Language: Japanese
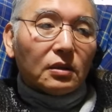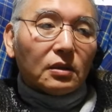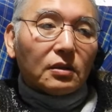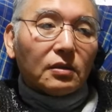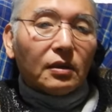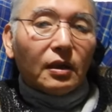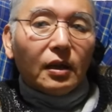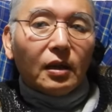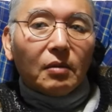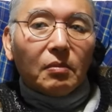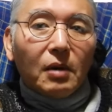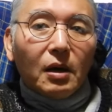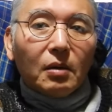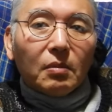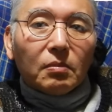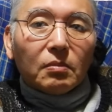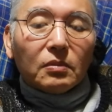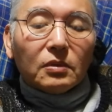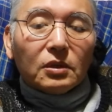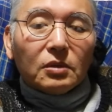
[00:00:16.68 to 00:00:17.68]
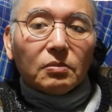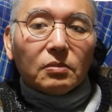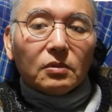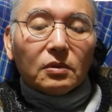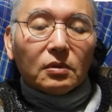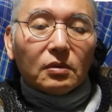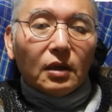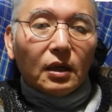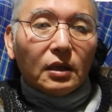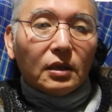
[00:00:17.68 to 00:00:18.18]
作れれば自
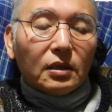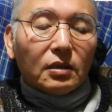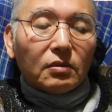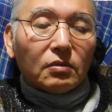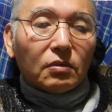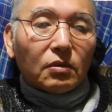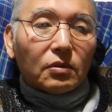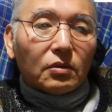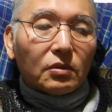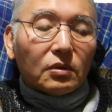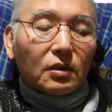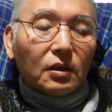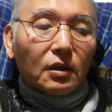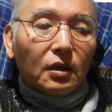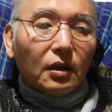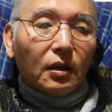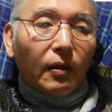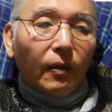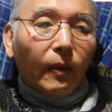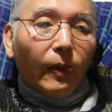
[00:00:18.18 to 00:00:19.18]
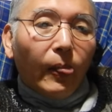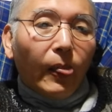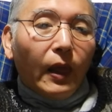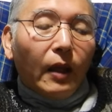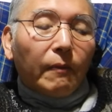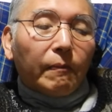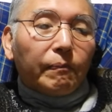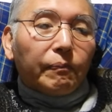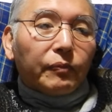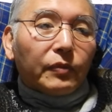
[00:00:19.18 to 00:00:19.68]
分が生きることに
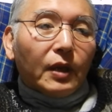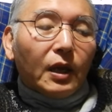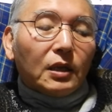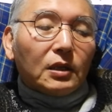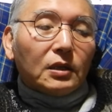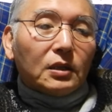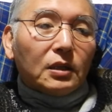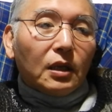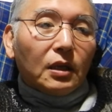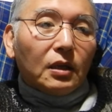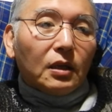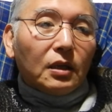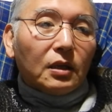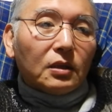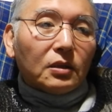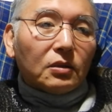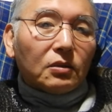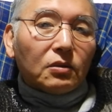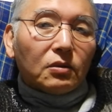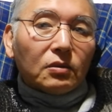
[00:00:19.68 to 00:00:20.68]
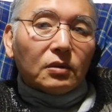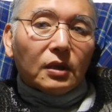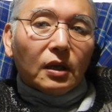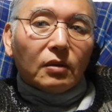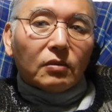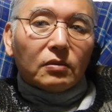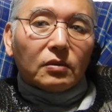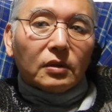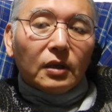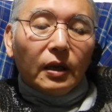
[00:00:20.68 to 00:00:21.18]
対して強く
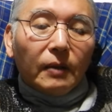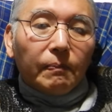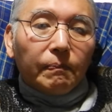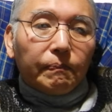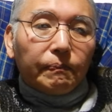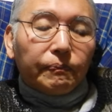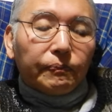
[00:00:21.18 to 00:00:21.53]
なるんで、